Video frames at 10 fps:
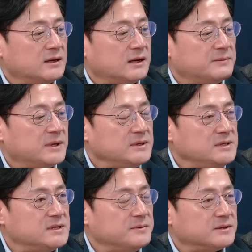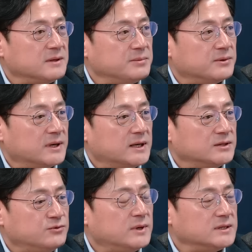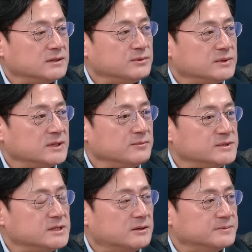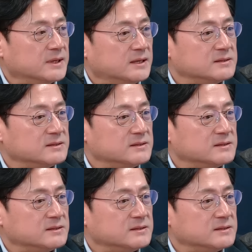아마 이재명 대표가 누가 돼도 크게 문제가 없다.